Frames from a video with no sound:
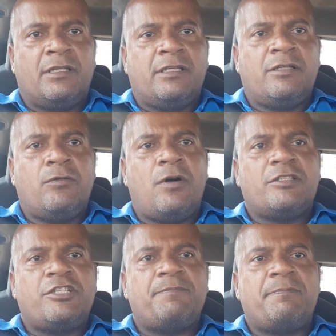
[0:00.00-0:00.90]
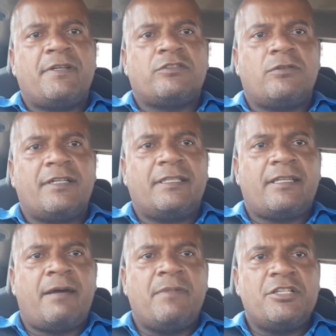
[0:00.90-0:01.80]
E um outro tipo de pessoa que
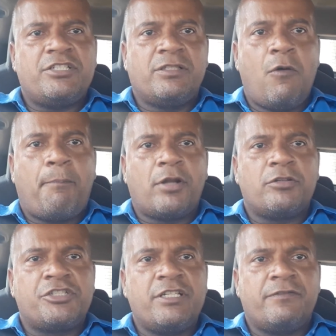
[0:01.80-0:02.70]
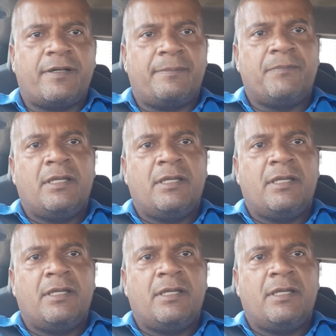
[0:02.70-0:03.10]
tem a mente não produtiva